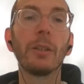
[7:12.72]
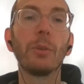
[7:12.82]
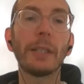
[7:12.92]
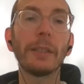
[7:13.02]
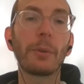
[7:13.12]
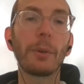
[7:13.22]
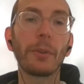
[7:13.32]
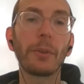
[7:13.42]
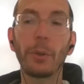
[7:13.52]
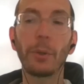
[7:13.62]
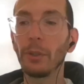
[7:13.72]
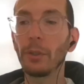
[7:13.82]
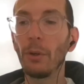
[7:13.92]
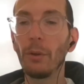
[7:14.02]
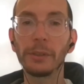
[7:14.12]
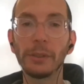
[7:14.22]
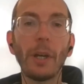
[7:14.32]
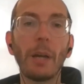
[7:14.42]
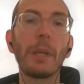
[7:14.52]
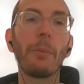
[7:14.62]
Durante questo secondo
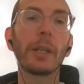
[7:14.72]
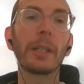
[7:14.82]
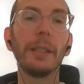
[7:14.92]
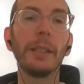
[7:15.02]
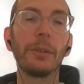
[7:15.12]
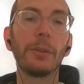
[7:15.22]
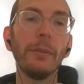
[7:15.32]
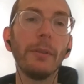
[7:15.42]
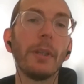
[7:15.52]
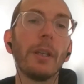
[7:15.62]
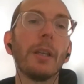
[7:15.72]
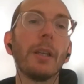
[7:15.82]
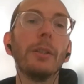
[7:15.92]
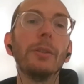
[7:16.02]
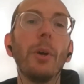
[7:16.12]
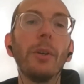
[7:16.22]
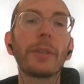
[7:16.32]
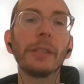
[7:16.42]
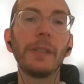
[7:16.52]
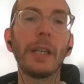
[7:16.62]
incontro abbiamo anche detto noi
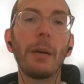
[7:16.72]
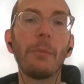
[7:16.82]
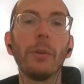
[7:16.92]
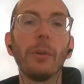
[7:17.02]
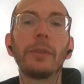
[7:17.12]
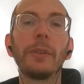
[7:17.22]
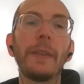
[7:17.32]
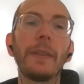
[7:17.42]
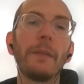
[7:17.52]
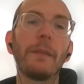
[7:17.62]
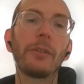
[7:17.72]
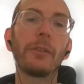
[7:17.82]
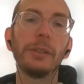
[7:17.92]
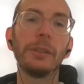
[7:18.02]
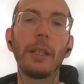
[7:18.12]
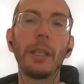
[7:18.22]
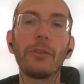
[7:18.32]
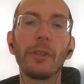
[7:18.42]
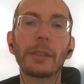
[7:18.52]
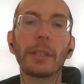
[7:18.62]
scriviamo testi facili da
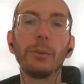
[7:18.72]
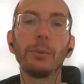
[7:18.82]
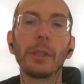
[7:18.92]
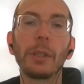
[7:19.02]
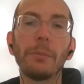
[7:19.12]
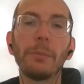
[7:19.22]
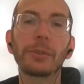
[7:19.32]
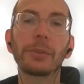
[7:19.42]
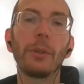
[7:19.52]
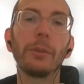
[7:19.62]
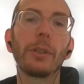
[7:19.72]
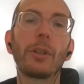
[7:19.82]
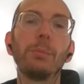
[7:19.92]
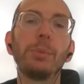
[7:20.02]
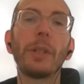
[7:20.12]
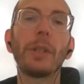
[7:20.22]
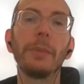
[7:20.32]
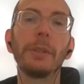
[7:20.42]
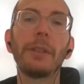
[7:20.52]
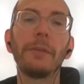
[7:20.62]
leggere che aiutano le persone con
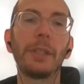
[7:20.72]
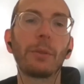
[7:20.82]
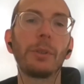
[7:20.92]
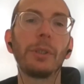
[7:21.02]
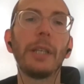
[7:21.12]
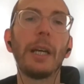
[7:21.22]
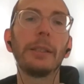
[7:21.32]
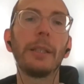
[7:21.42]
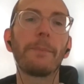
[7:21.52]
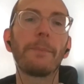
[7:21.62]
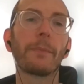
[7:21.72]
problemi della vita quotidiana.